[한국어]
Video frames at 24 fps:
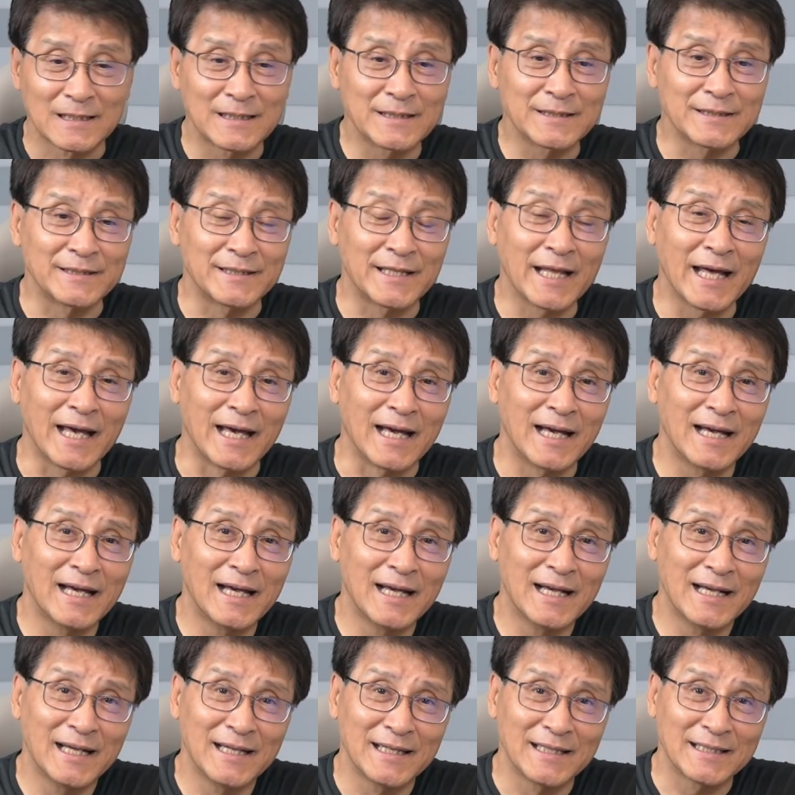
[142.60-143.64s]
그런데
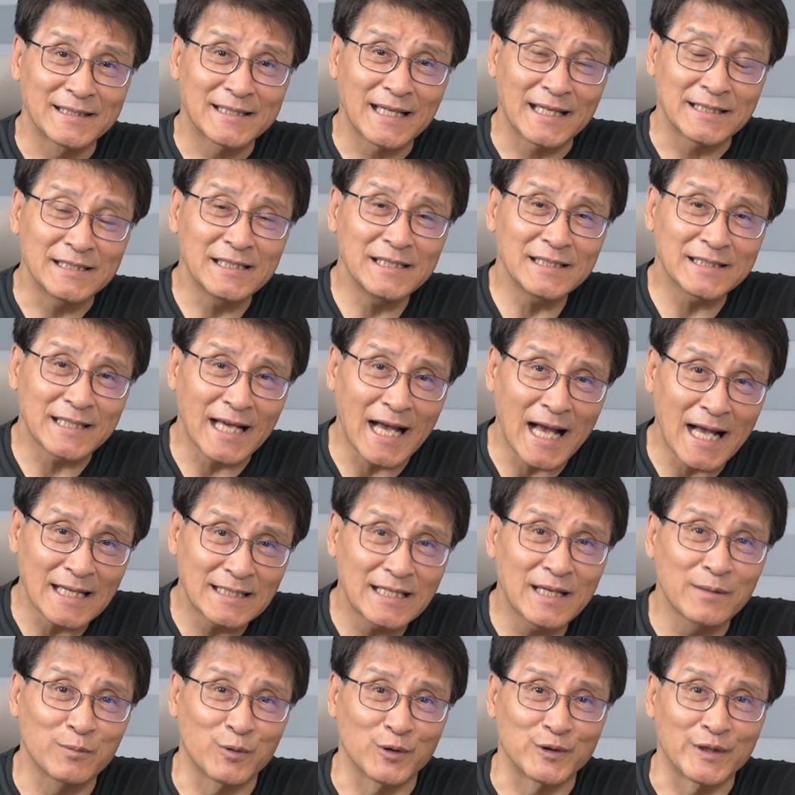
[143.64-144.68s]
사진을
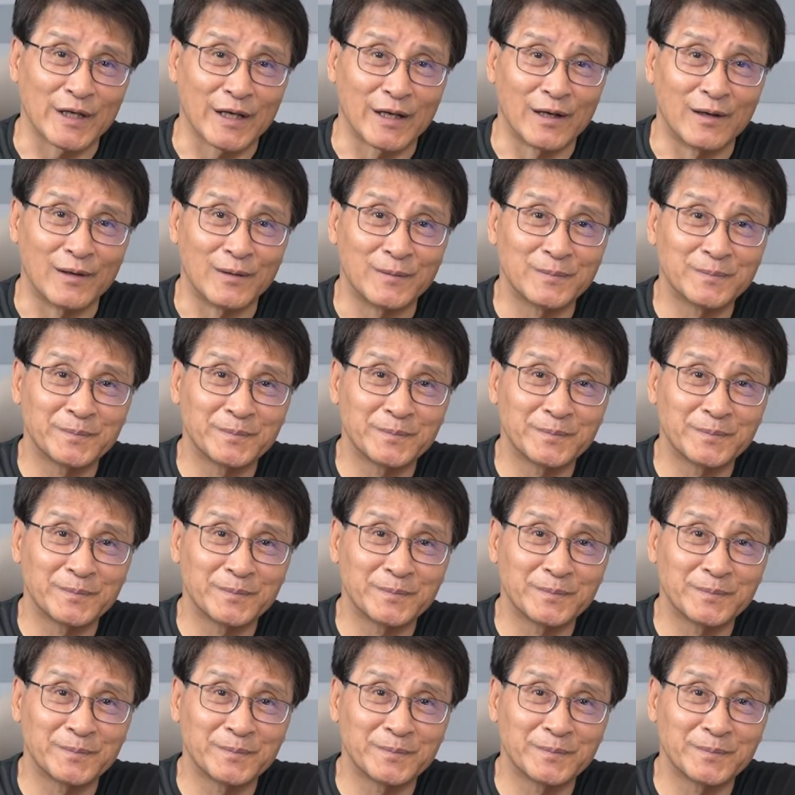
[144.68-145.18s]
자세히 보세요.